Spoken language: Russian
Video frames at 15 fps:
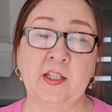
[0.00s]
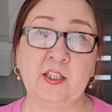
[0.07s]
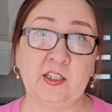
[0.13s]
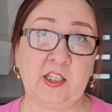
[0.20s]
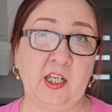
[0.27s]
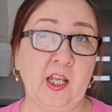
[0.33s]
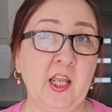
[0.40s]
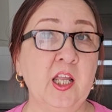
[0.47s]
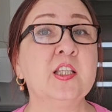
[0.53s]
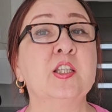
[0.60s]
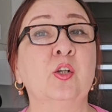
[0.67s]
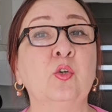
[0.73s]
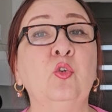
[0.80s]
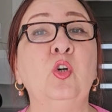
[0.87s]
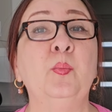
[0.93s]
эритреец,
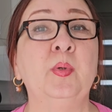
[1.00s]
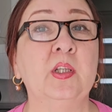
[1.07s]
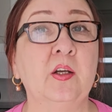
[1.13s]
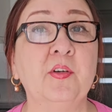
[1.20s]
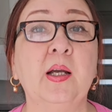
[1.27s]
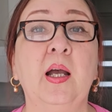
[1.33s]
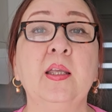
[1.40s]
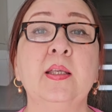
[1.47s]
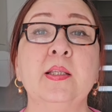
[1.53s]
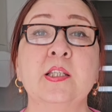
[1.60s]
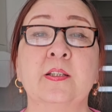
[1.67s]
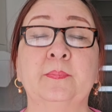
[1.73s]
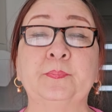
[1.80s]
другой был афганец,